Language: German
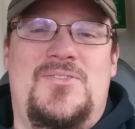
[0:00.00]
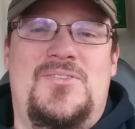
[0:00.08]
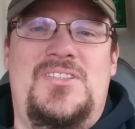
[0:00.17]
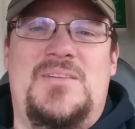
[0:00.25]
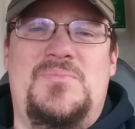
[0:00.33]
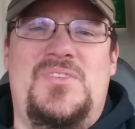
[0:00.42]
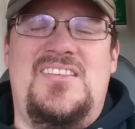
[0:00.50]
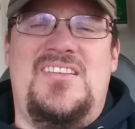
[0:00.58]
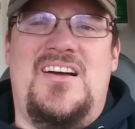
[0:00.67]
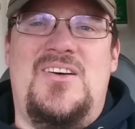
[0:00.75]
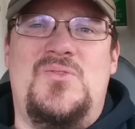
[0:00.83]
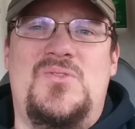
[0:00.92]
Und ich habe den
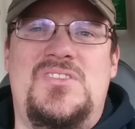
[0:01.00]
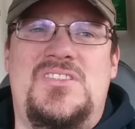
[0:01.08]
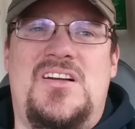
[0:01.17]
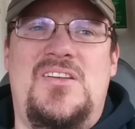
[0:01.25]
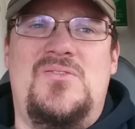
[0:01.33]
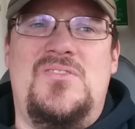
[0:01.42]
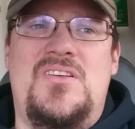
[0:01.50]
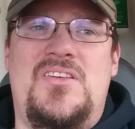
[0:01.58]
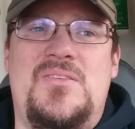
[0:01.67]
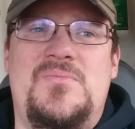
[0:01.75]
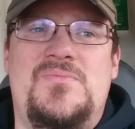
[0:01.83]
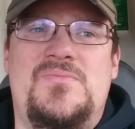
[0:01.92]
Taro in Zahlung
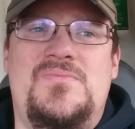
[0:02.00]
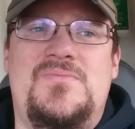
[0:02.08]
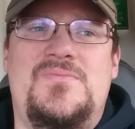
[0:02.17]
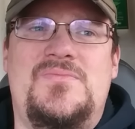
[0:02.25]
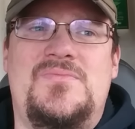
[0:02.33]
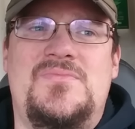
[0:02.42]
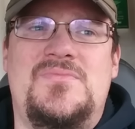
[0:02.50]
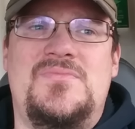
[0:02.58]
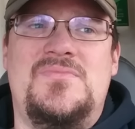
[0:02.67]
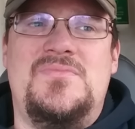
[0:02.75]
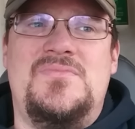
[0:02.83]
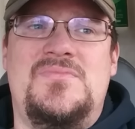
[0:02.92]
gegeben.
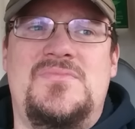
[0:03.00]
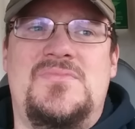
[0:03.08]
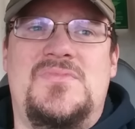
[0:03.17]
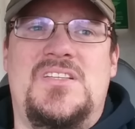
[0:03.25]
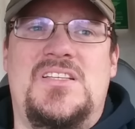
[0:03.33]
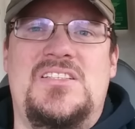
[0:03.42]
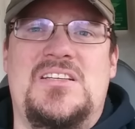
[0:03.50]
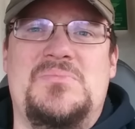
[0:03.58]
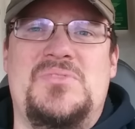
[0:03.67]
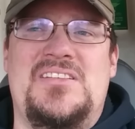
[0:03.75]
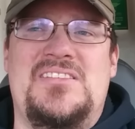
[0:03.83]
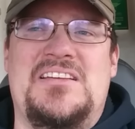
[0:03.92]
Ich habe
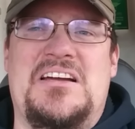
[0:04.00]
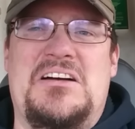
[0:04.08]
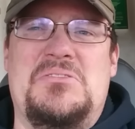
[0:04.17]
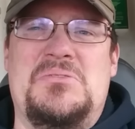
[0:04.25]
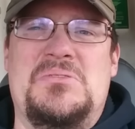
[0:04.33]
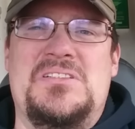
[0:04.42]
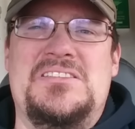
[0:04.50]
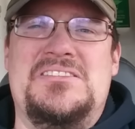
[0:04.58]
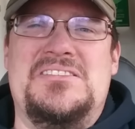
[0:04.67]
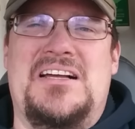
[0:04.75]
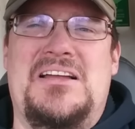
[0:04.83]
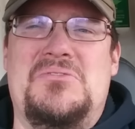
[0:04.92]
den Taro in
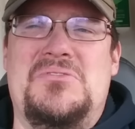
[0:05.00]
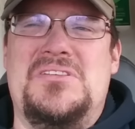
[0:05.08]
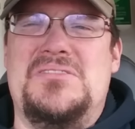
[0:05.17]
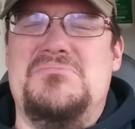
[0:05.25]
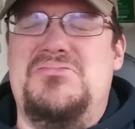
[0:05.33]
Zahlung gegeben.